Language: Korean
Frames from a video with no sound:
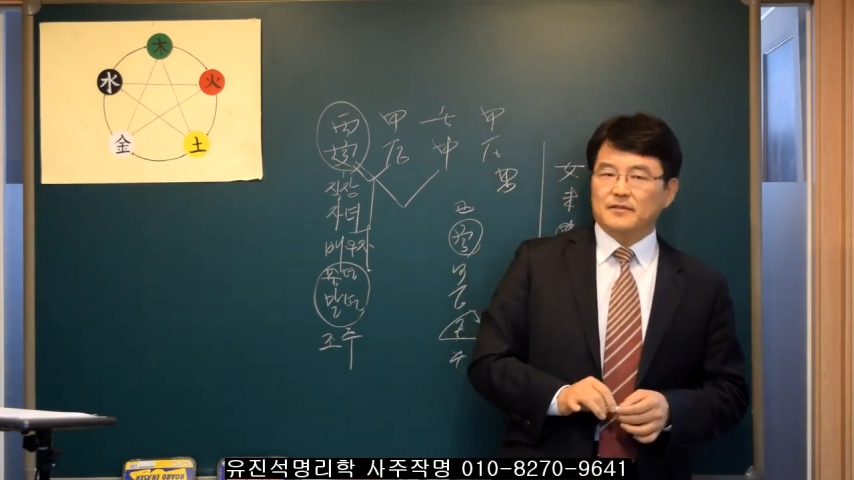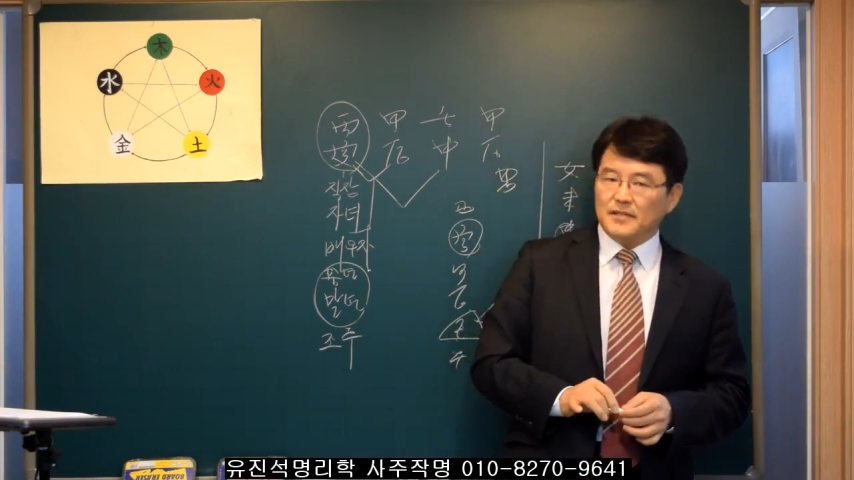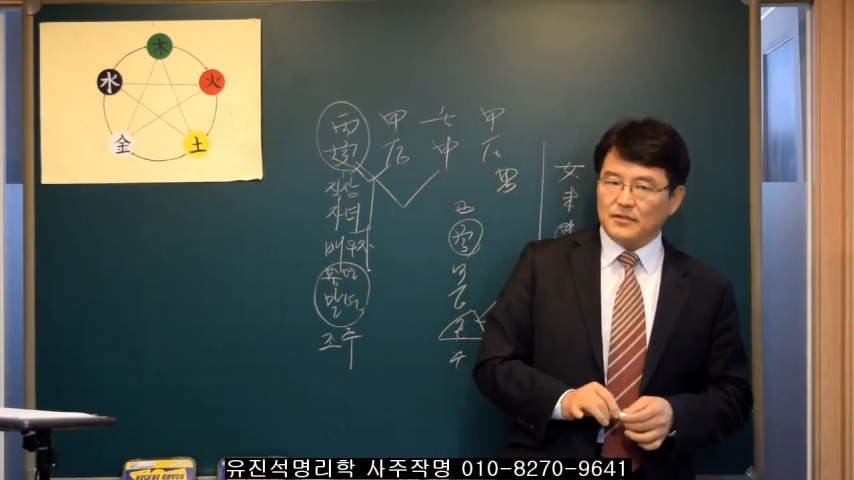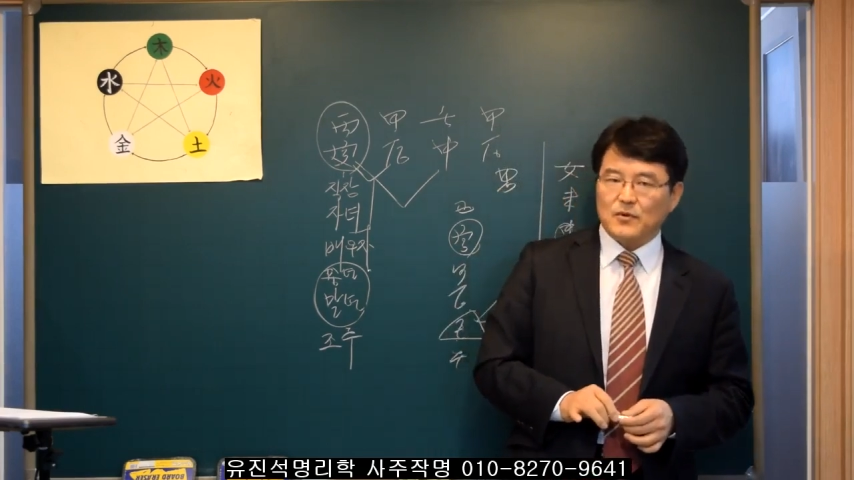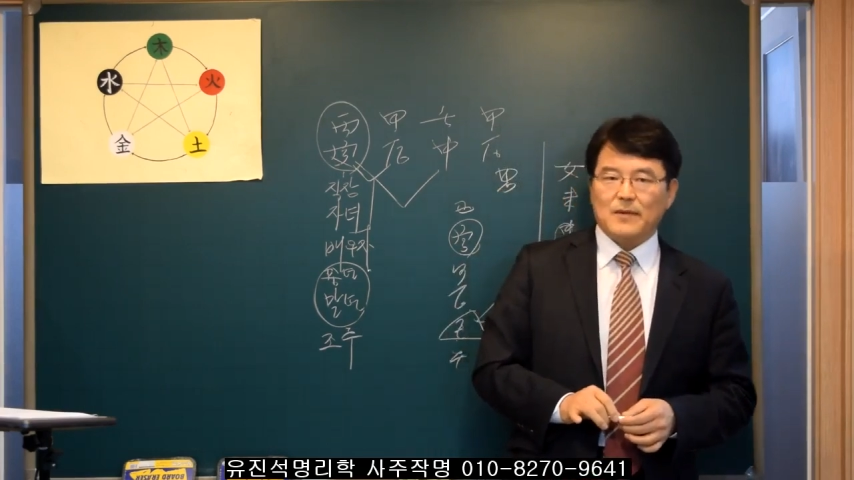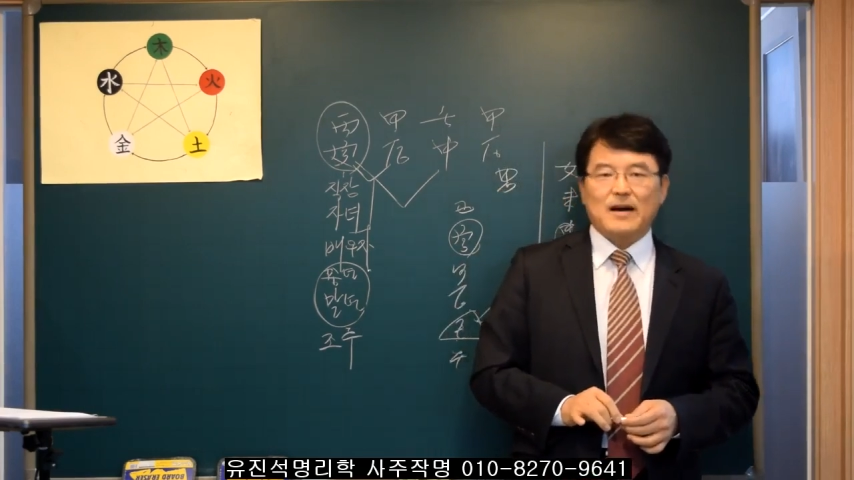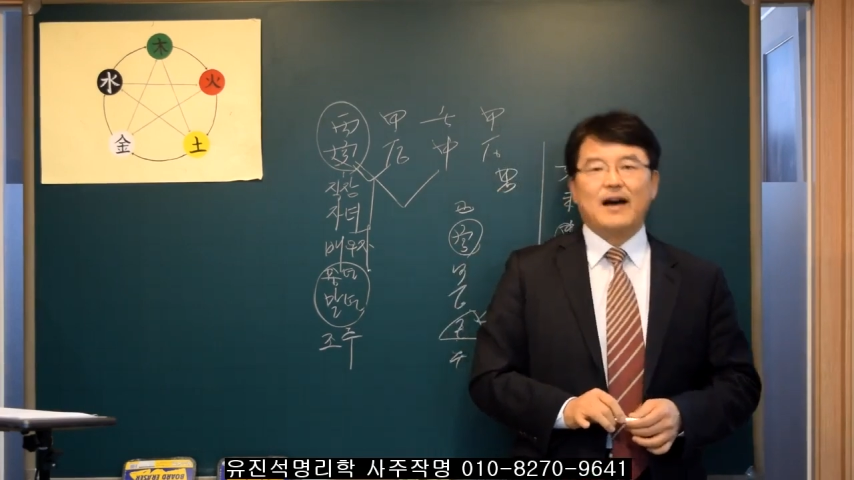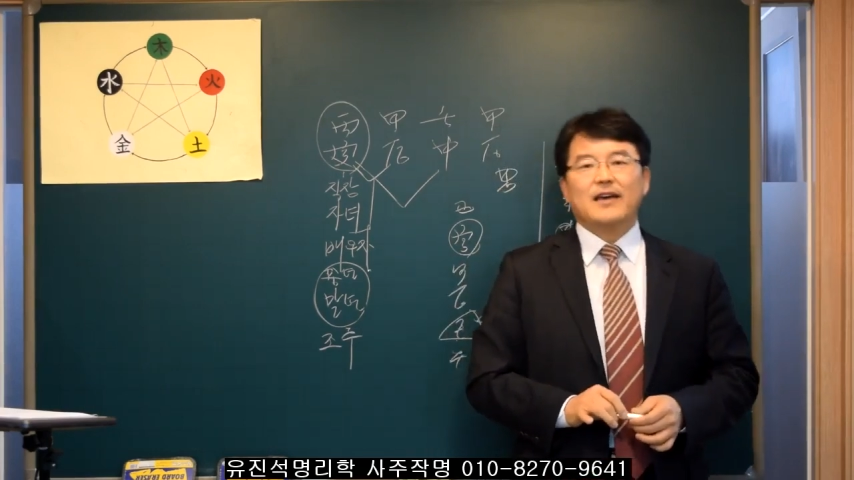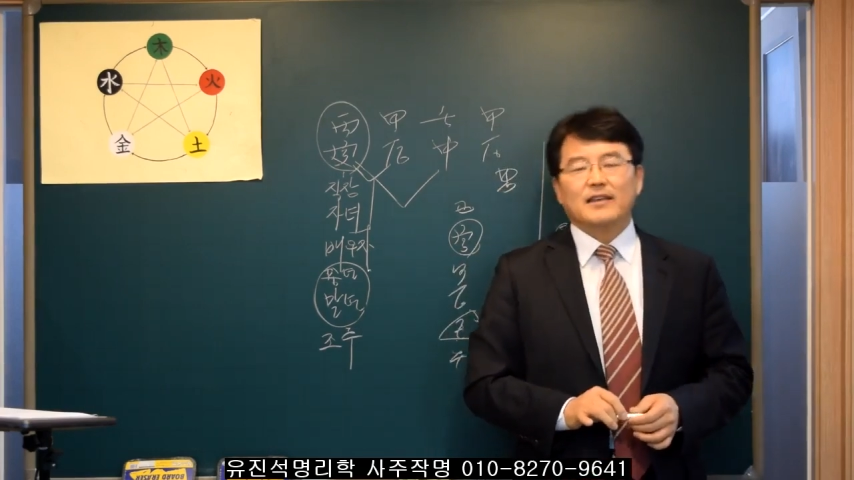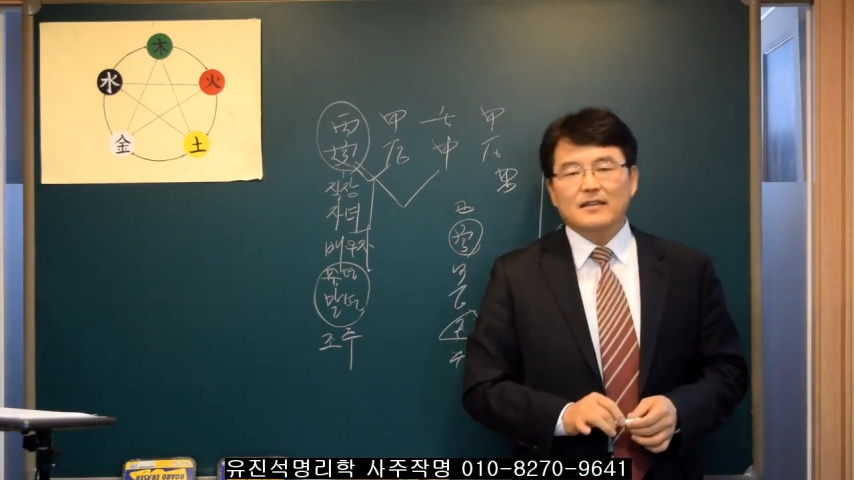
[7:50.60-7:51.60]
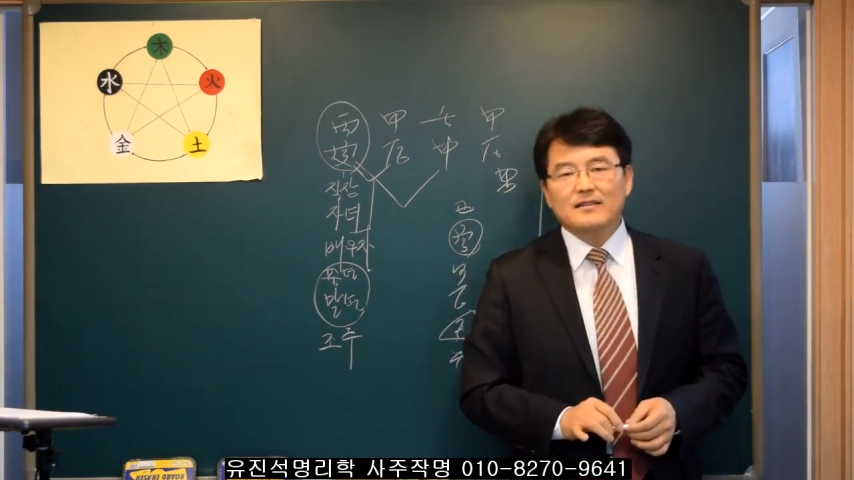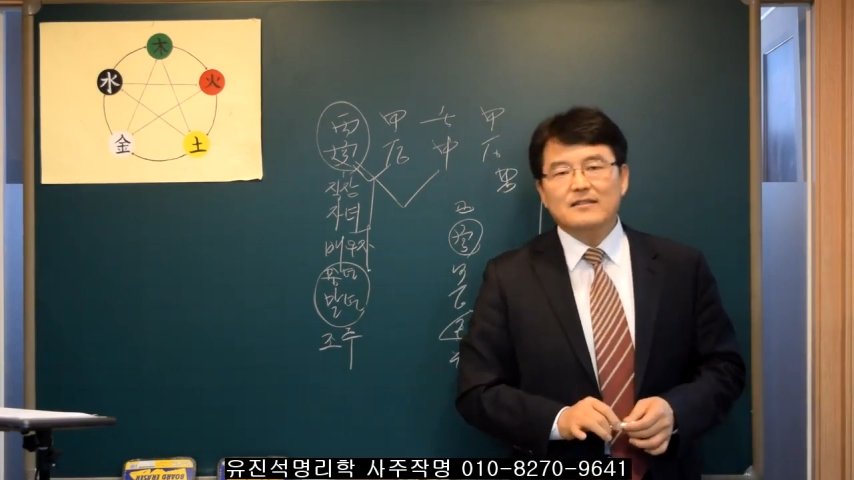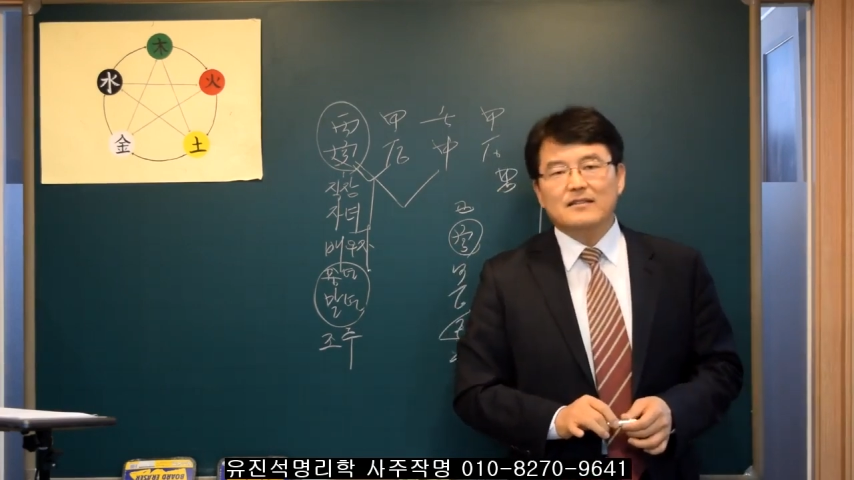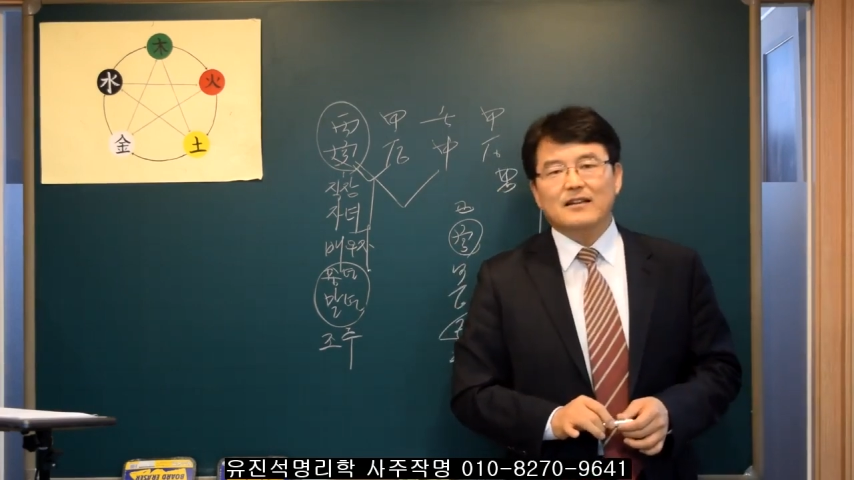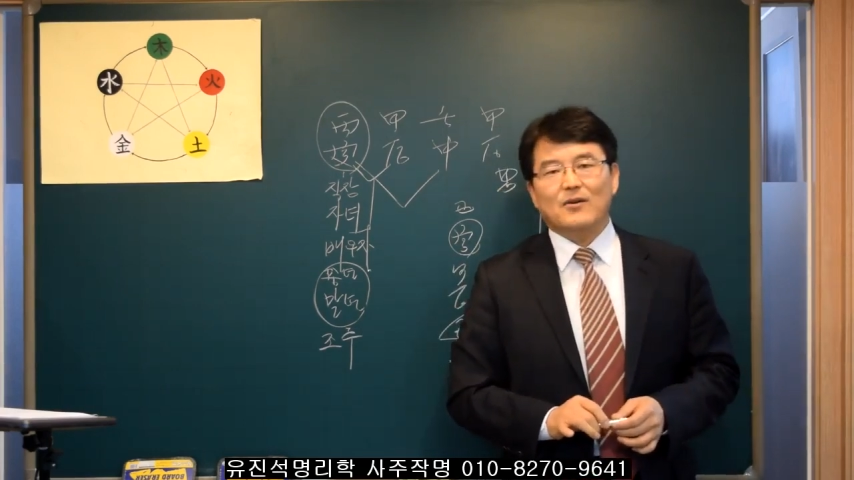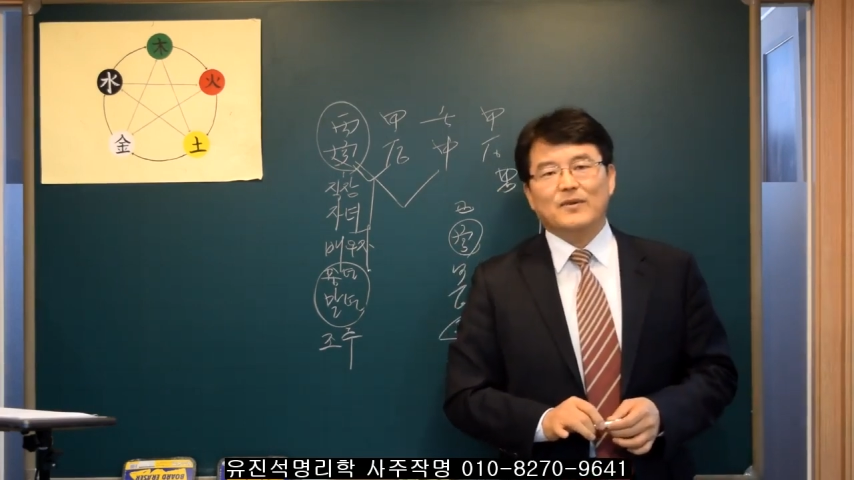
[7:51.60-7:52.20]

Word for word: 씨도 아마 인시라고